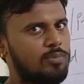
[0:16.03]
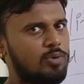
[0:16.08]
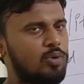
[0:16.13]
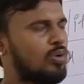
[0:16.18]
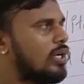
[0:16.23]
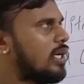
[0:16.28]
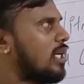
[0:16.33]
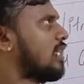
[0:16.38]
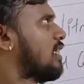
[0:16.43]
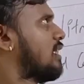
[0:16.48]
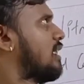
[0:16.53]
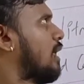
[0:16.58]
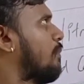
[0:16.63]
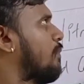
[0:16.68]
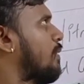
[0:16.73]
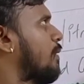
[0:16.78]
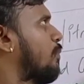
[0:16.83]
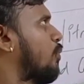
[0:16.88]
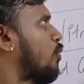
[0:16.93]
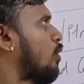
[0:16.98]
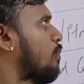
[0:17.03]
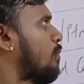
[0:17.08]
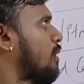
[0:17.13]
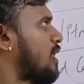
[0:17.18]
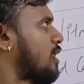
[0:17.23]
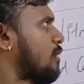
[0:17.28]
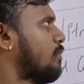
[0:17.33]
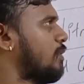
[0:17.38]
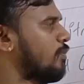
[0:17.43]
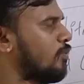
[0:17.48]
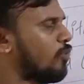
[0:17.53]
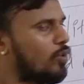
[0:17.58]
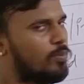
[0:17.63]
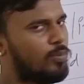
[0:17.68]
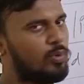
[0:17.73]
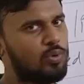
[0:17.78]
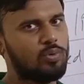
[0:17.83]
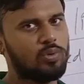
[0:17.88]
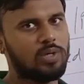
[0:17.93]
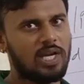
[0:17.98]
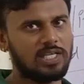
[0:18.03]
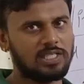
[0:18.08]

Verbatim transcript: ब्लू कलर देता है बी फोर बेस बी फोर ब्लू